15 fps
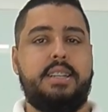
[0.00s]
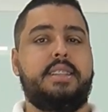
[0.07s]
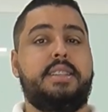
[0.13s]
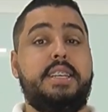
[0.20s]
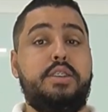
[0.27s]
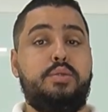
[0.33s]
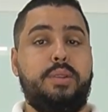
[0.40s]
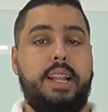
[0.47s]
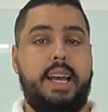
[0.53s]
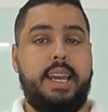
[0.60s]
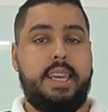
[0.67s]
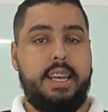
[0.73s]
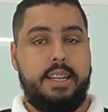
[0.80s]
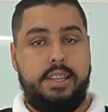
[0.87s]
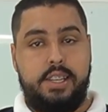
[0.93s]
deixa o
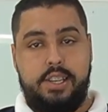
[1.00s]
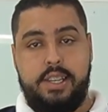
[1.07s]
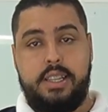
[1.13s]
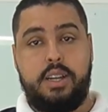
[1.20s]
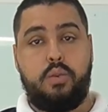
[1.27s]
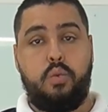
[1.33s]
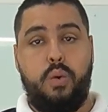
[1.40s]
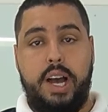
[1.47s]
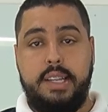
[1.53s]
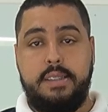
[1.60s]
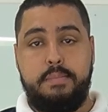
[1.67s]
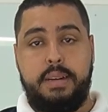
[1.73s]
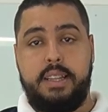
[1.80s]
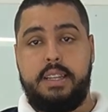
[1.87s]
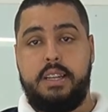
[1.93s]
like, a gente já tá quase
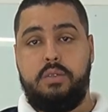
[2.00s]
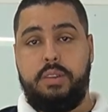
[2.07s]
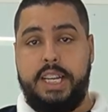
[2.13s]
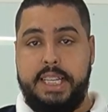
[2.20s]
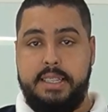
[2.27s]
batendo aí